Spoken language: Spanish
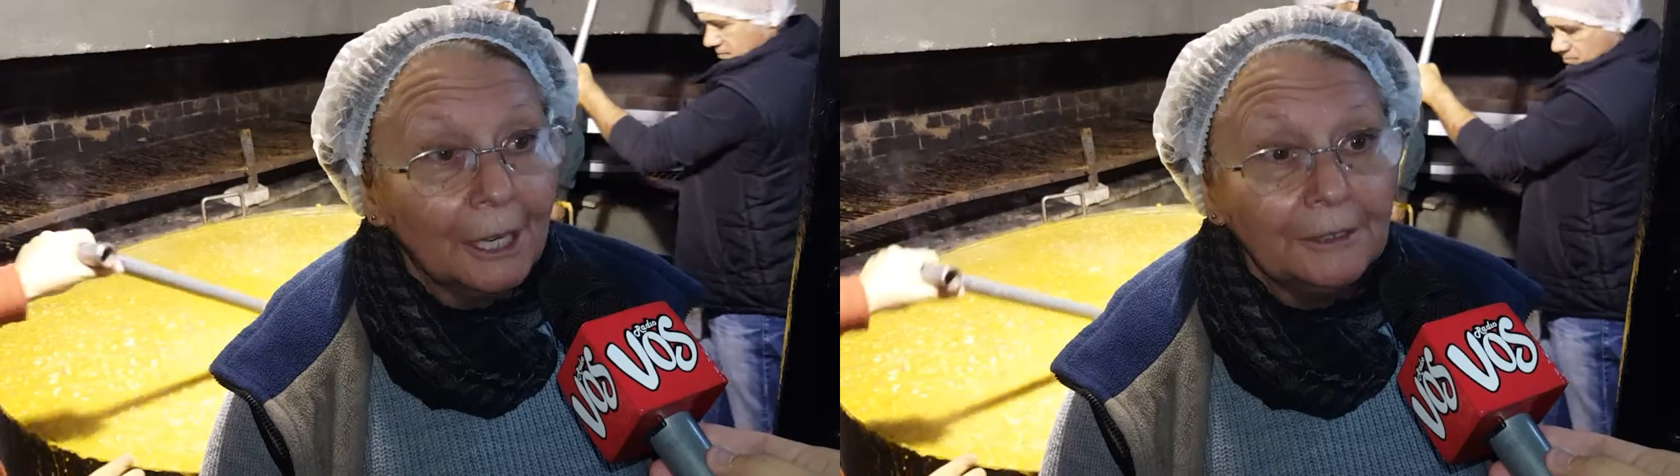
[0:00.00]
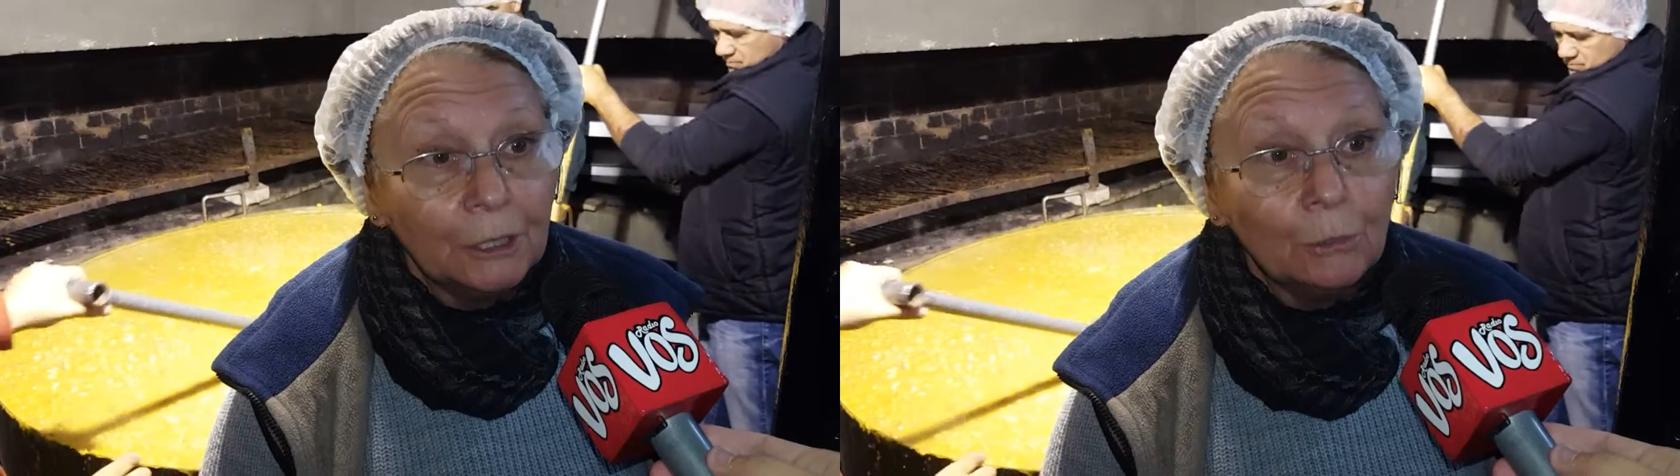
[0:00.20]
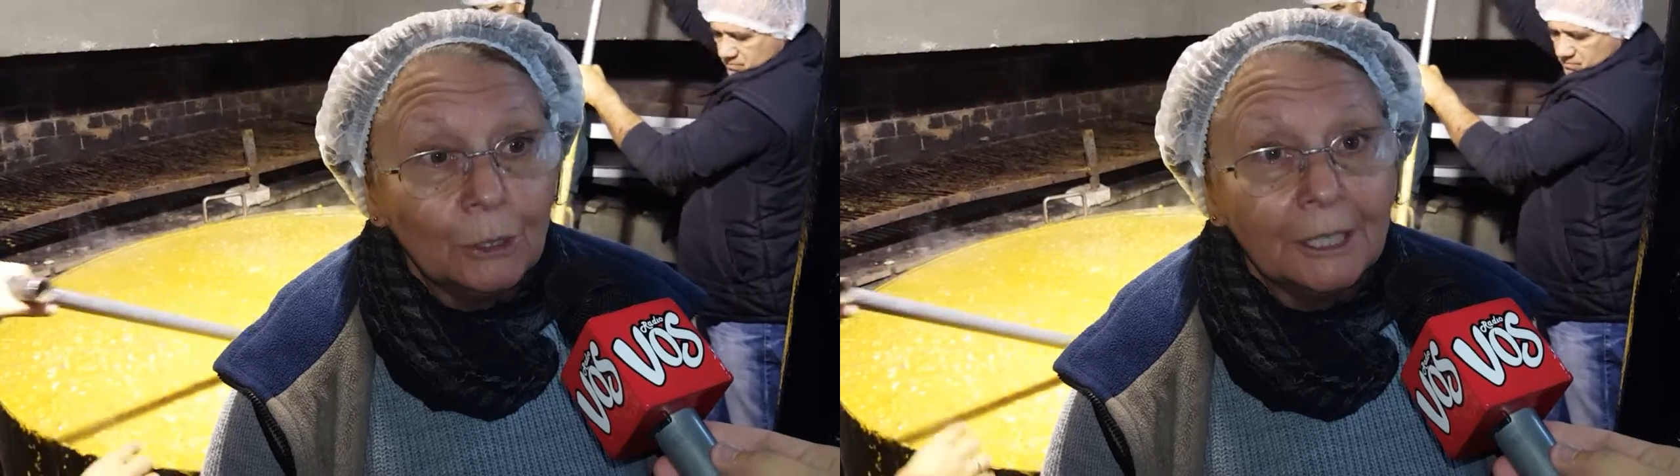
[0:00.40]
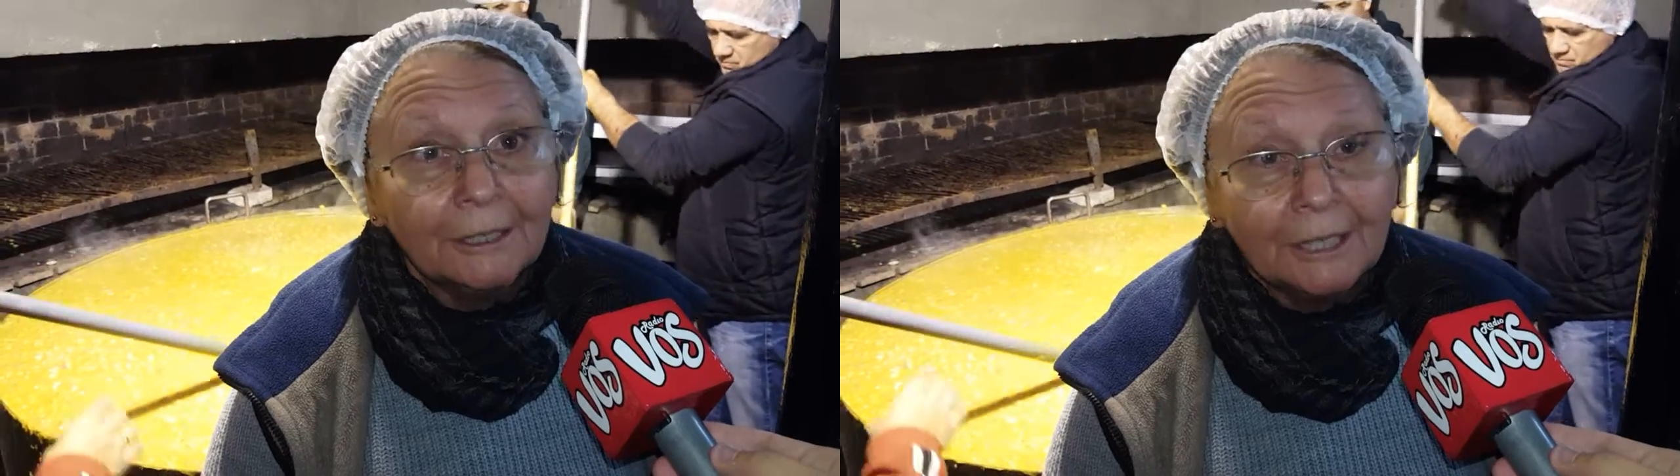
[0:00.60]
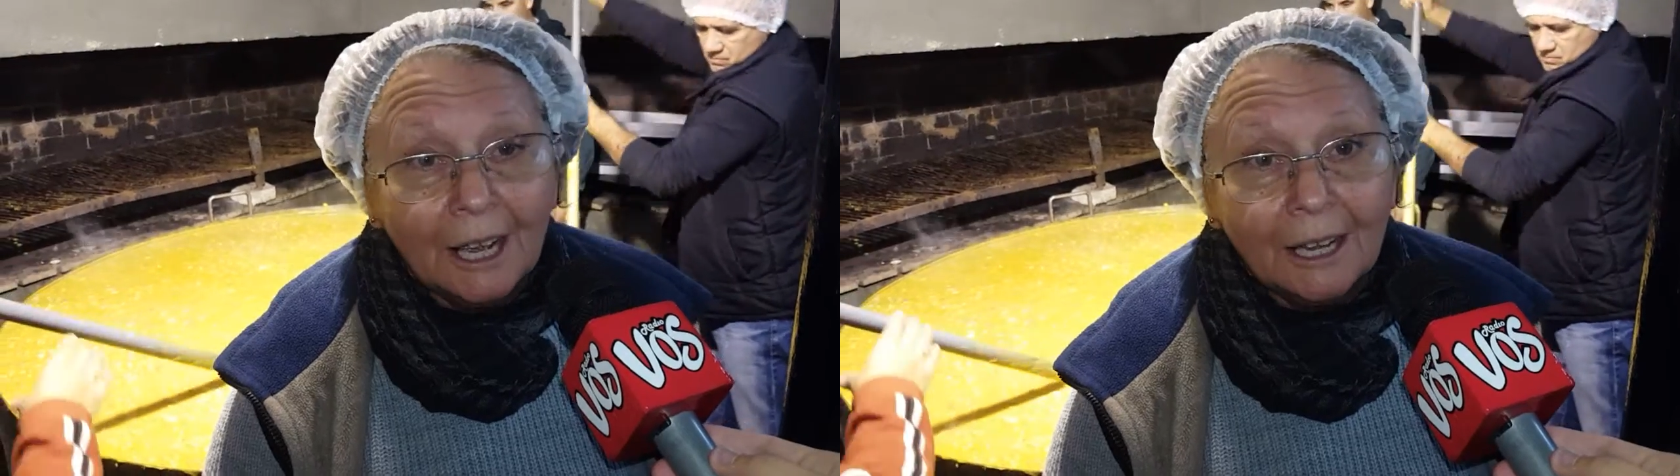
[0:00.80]
grande como el que
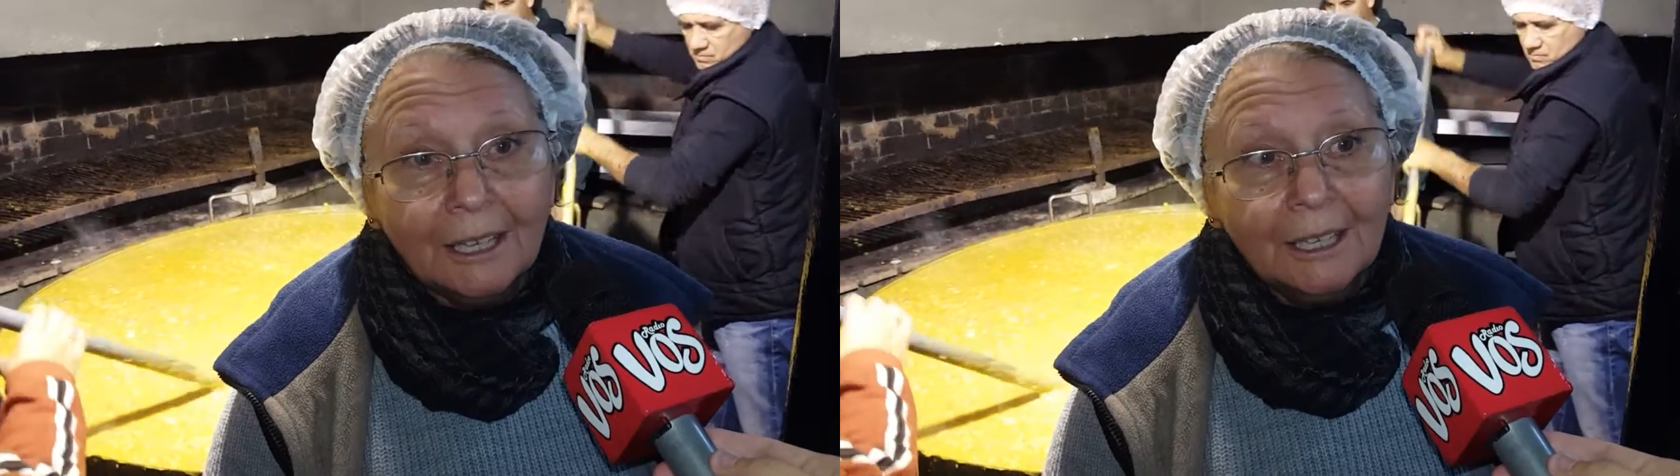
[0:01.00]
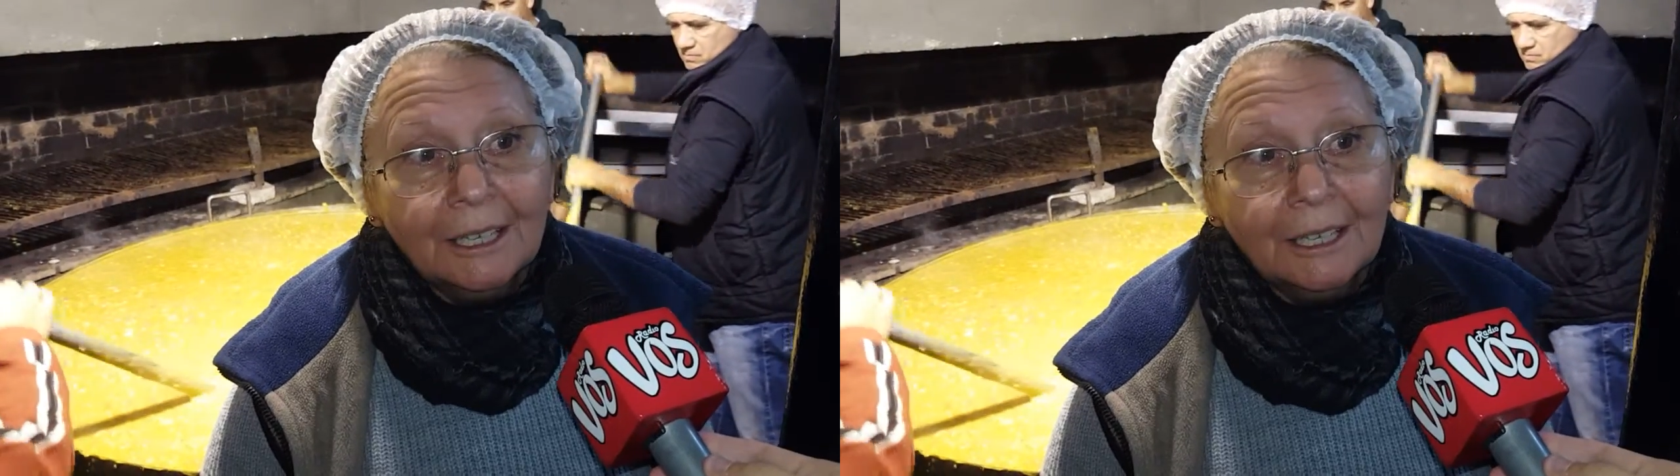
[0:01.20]
está